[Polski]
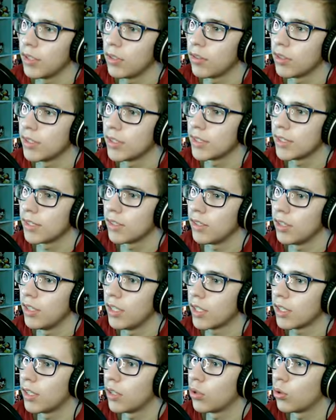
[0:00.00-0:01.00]
To jest...
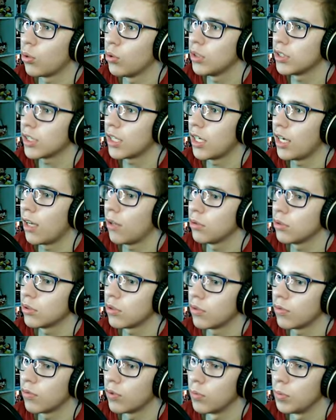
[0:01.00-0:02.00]
Jakie to jest
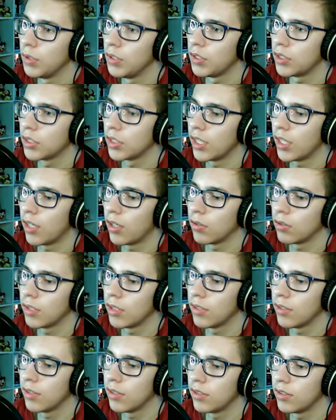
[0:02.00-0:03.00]
klaustrofobiczne,
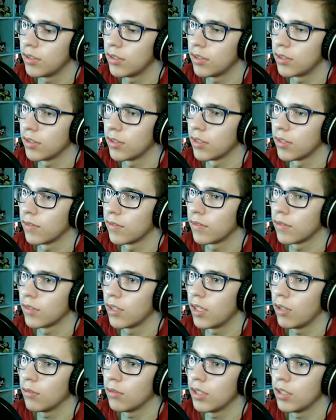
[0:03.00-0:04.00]
autentycznie.
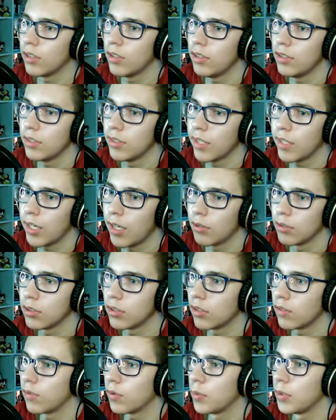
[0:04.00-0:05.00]
Autentycznie
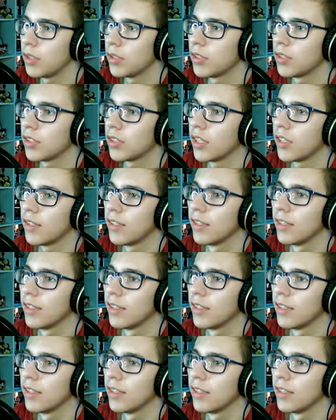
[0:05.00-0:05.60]
klaustrofobiczne.